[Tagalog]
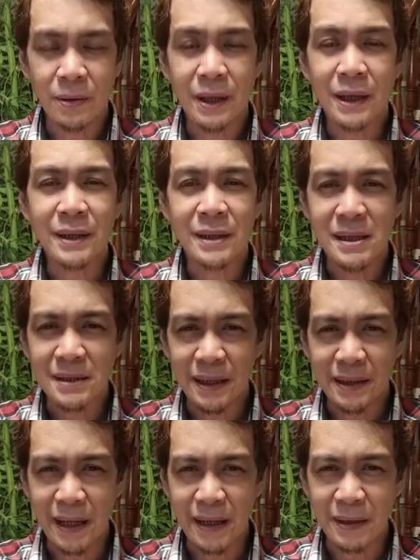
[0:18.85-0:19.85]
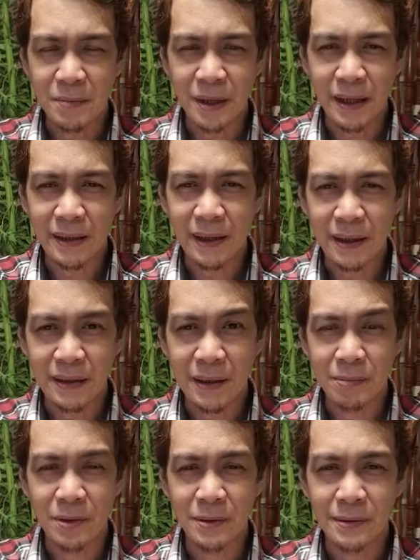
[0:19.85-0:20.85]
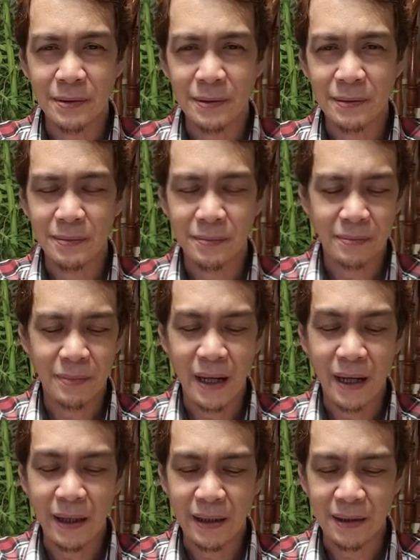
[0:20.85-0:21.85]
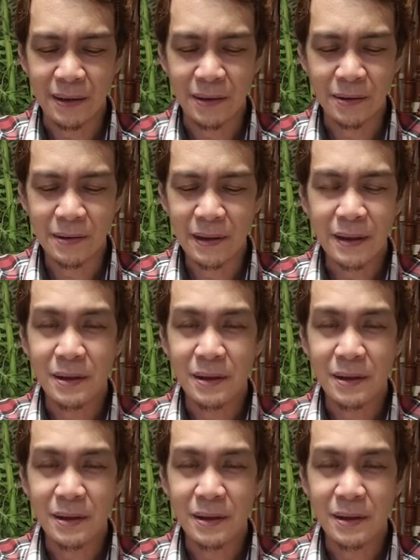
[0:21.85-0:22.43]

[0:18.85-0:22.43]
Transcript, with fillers: huwag kang nagsasalita ng mga negatibong bagay, no?